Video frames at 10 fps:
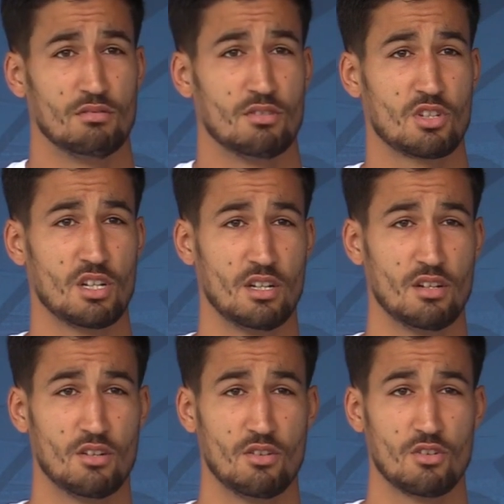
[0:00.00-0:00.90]
No se,
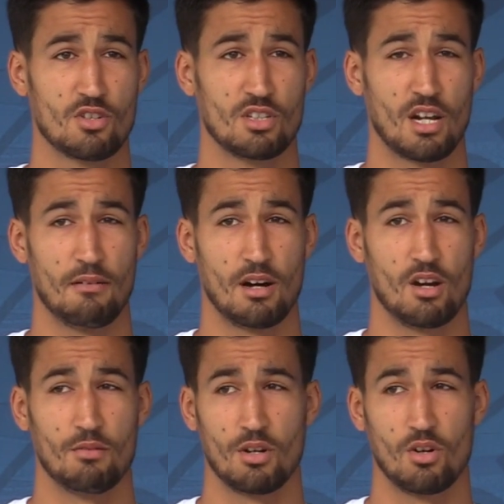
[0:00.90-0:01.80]
no, se trabaja
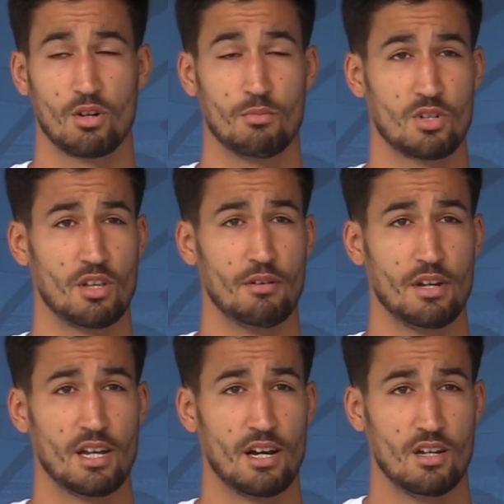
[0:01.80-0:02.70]
a lo mejor como se
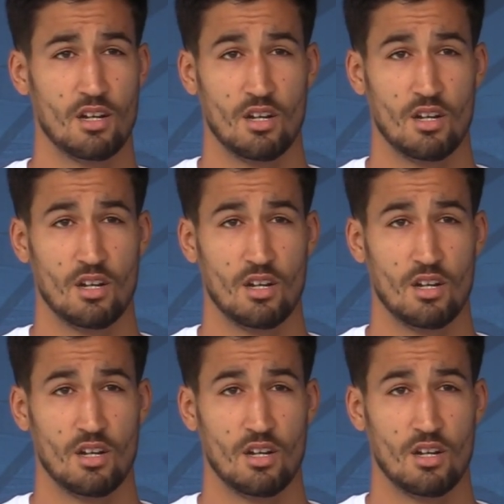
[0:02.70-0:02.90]
debería,